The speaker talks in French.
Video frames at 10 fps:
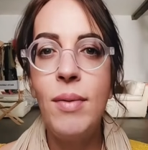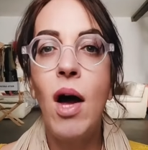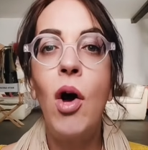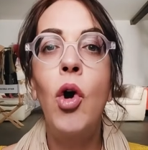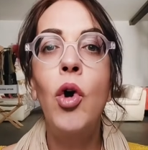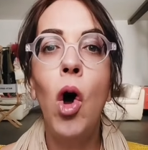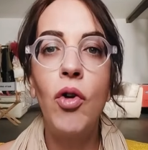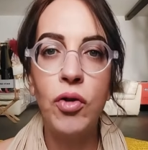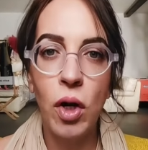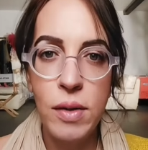réductible
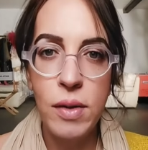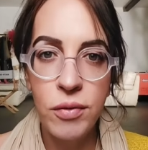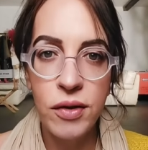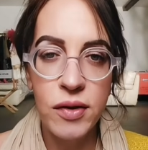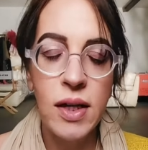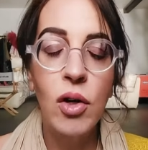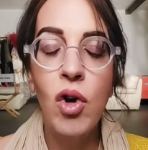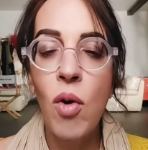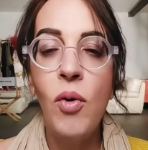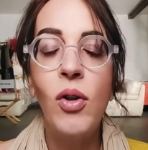à un seul type de
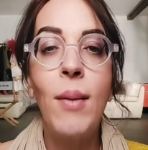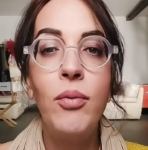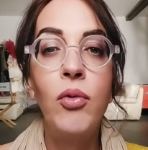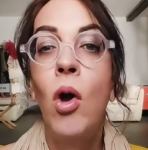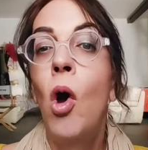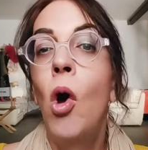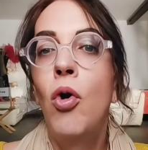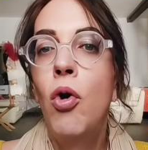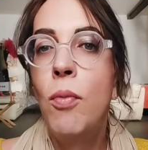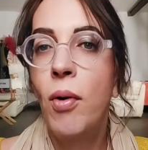physique, comme on a
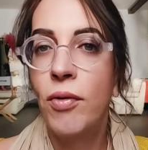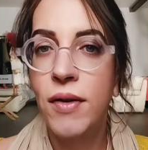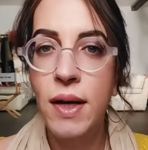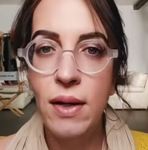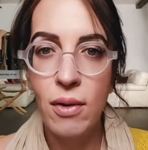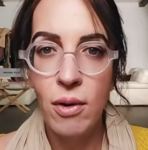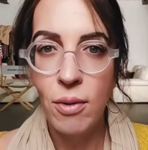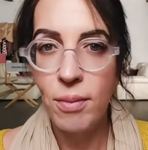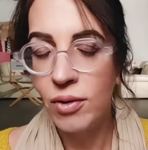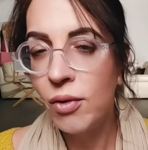pu le
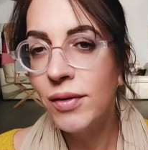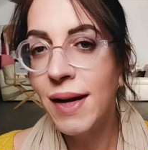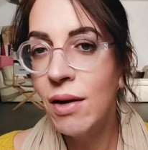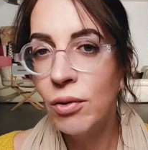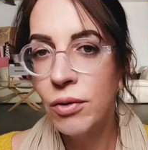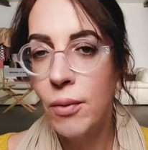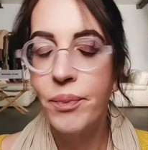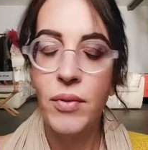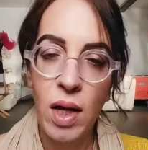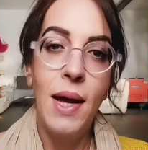penser euh, pendant
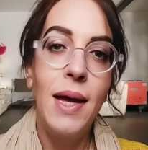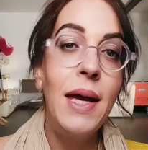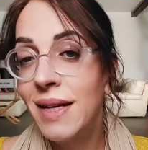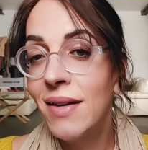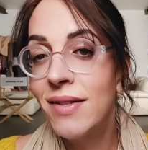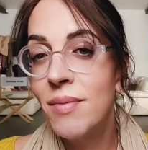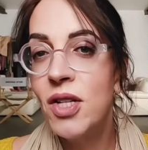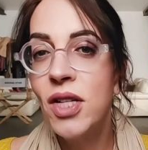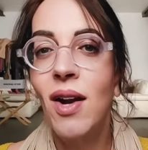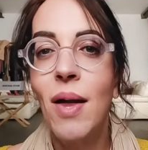très longtemps. C'est ça
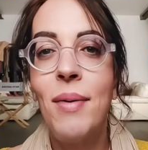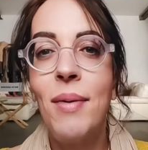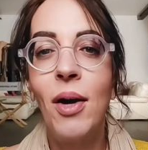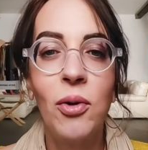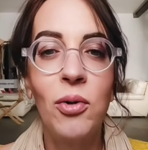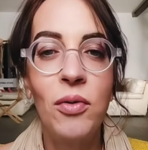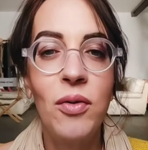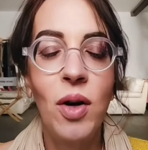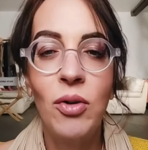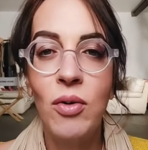qui est assez magique dans la
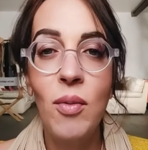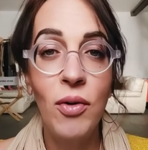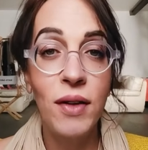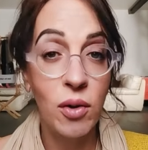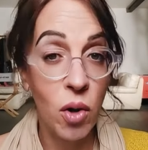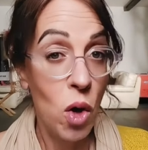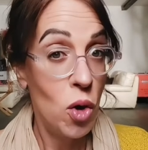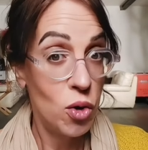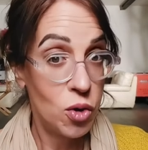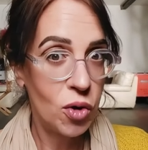période que nous vivons actuellement,
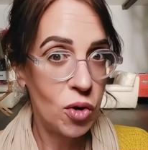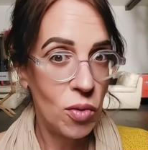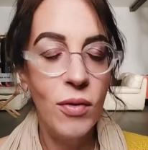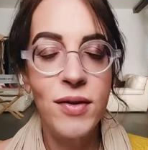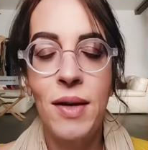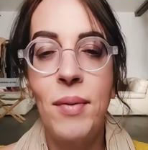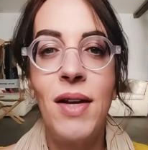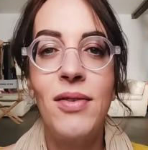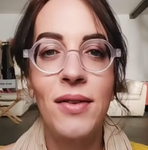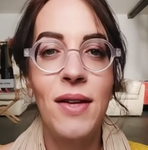c'est que
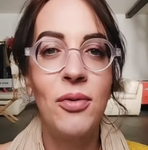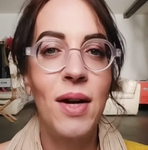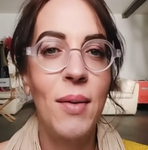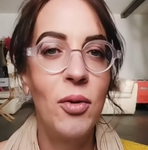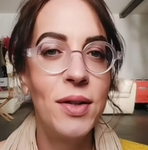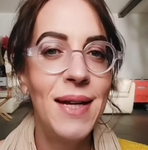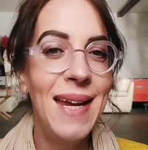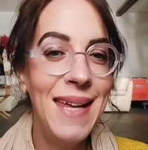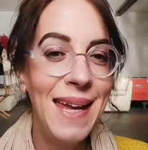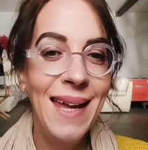justement cette présentation de
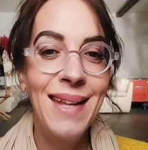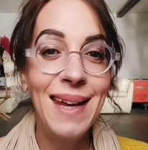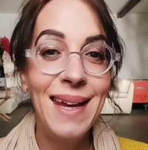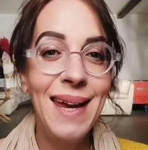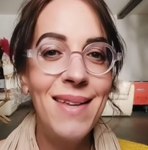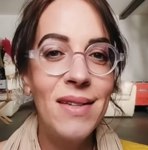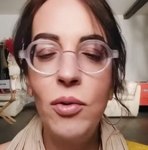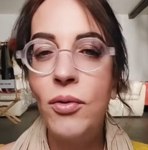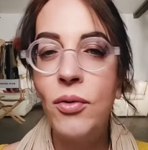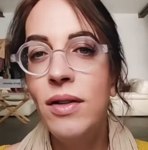la beauté, elle est
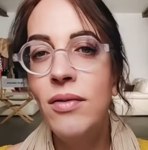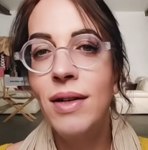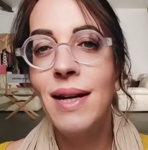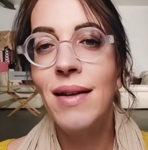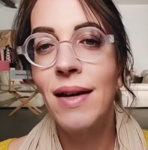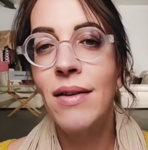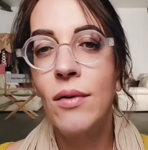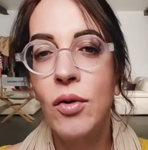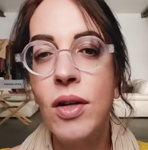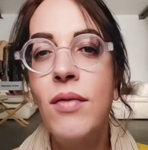très évolutive.
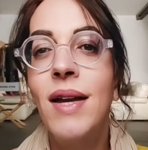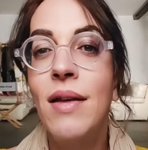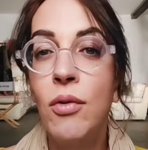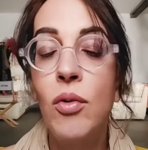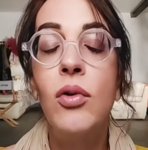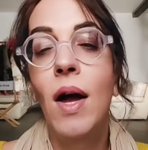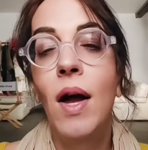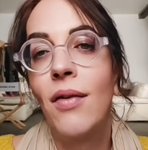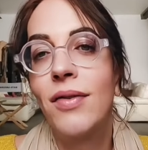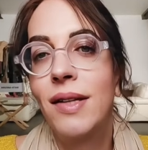Elle est très évolutive et elle
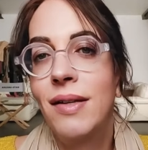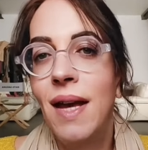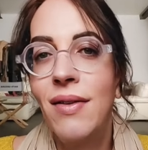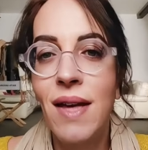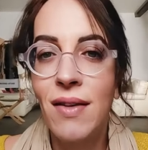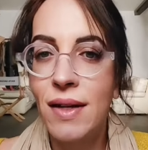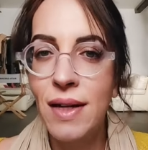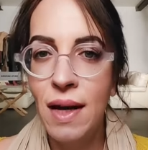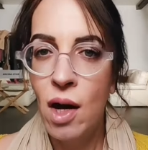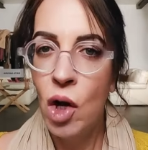évolue, alors ces
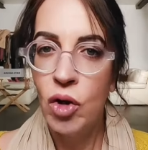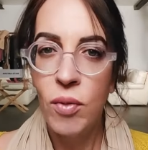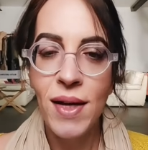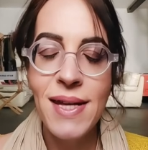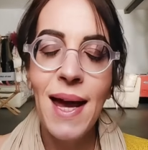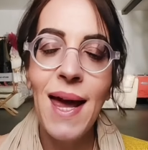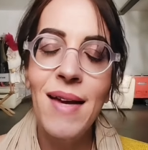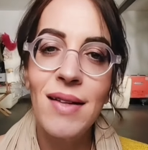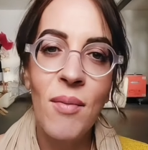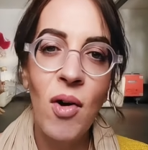dernières années, de
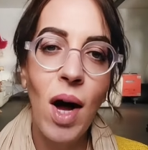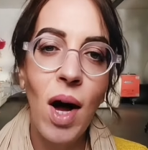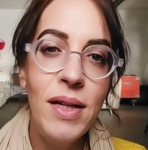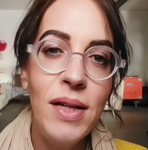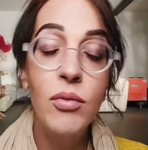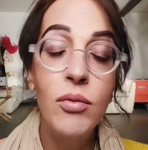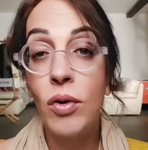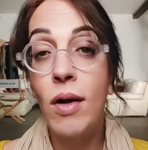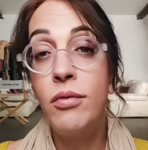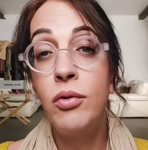manière extrêmement
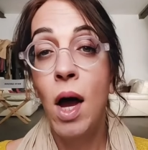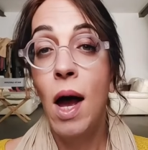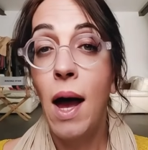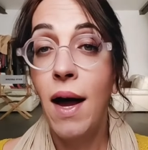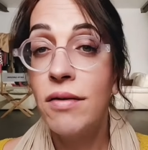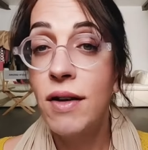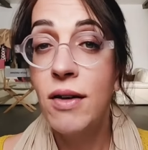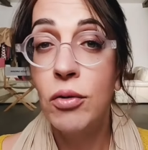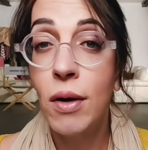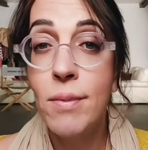rapide, hein, puisqu'on a vu
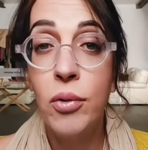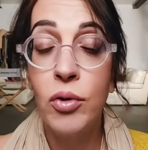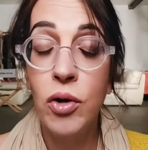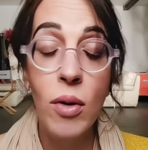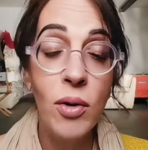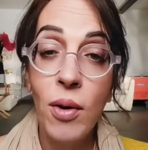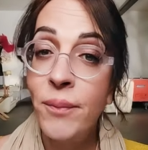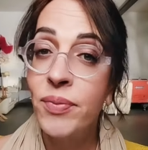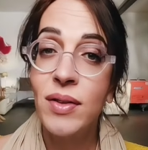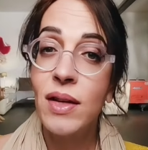arriver sur les
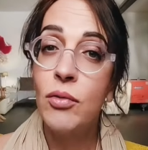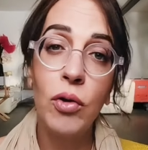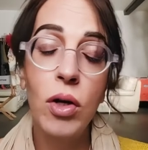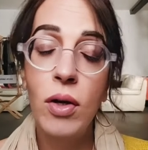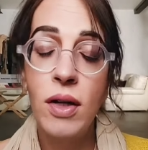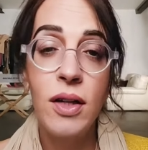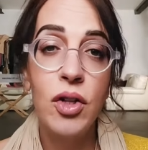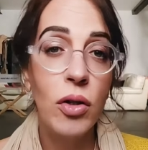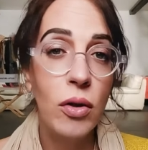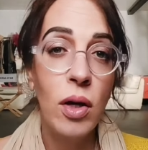podiums toutes sortes de
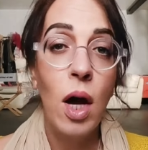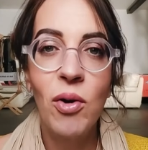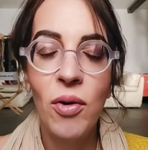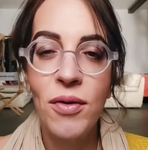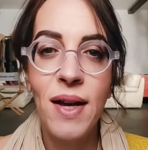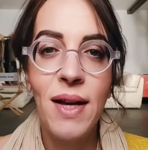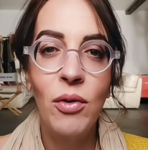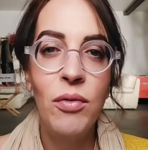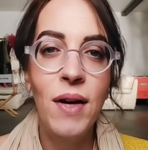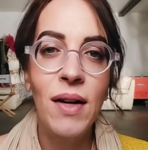gens. Hein. Les campagnes ont
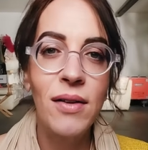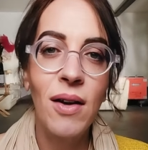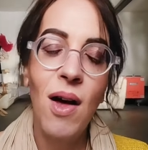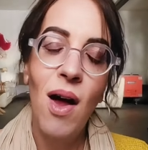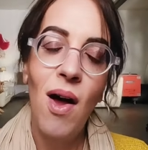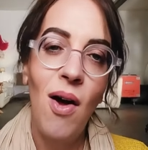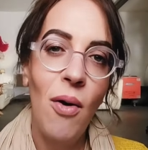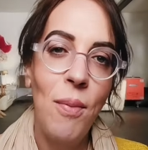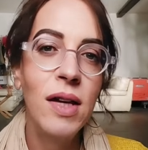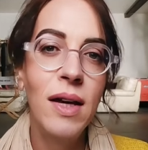commencé à être ouvertes
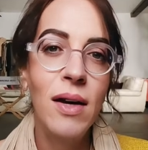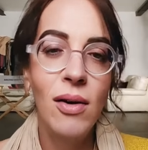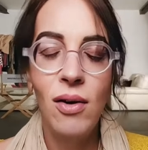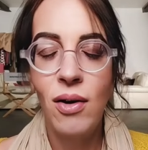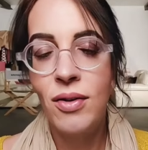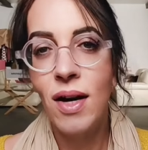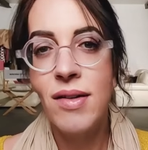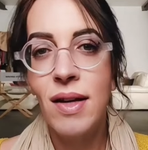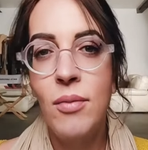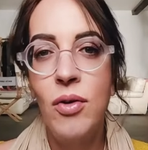par Gaultier
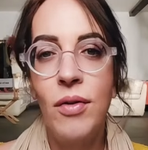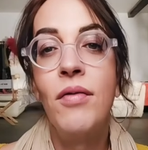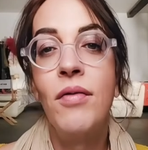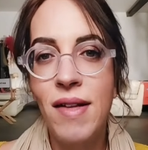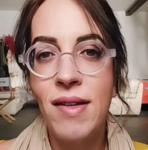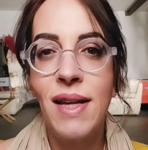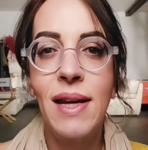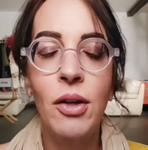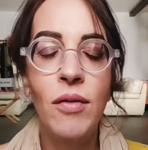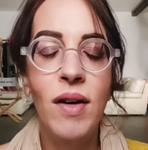euh, dans les années début, de,
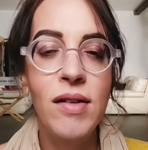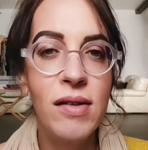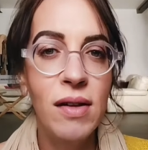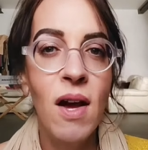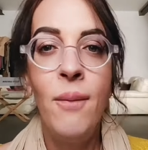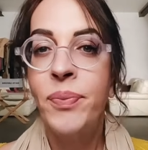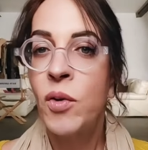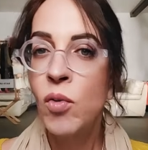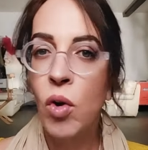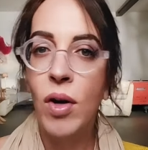fin des années
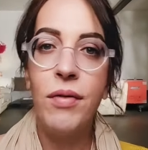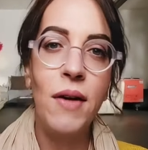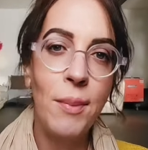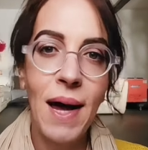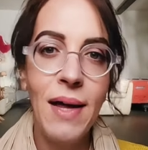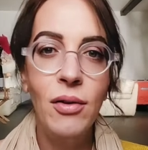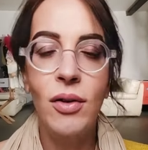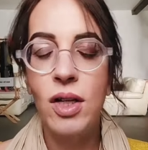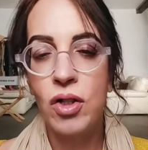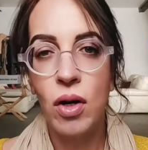90 où on a fait
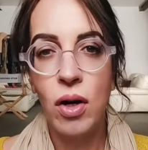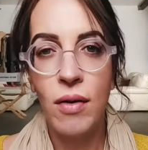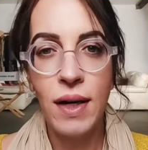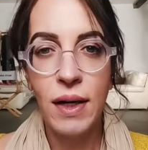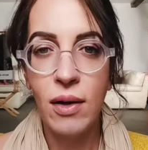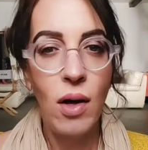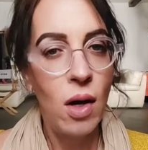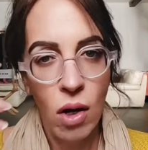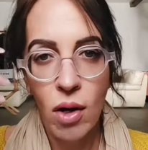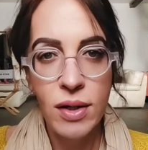apparaître des gens
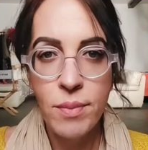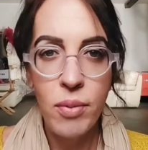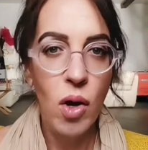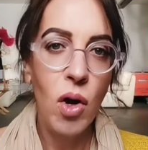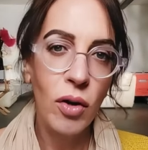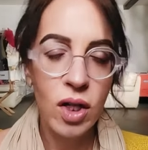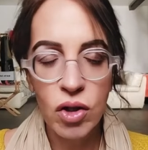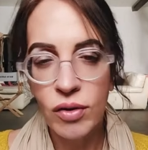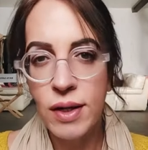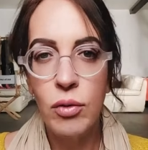avec euh, euh, des
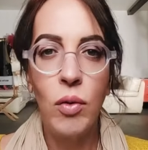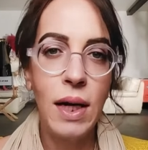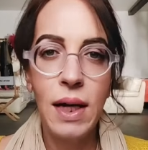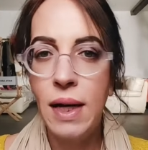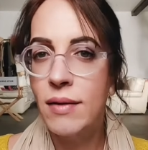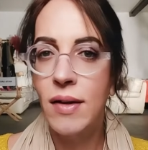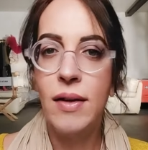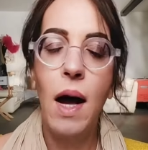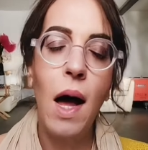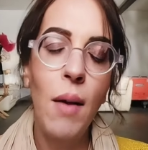punks, des gens
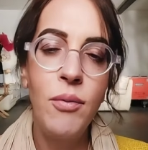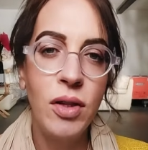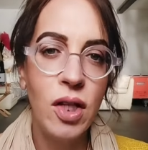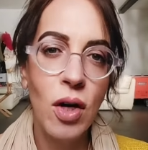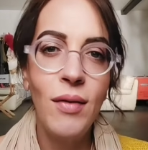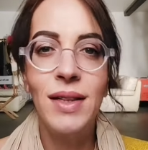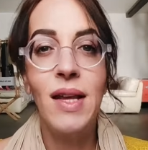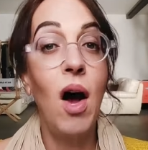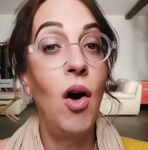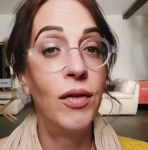tatoués, etc., puis
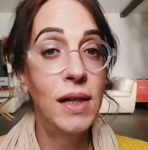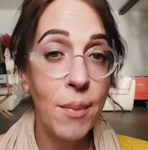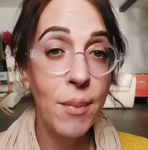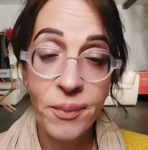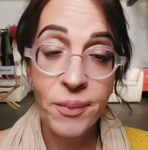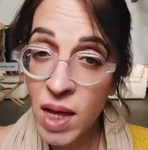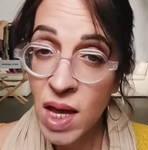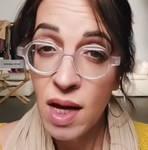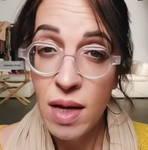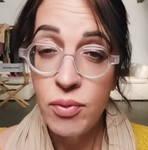des gens avec des
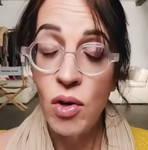handicaps,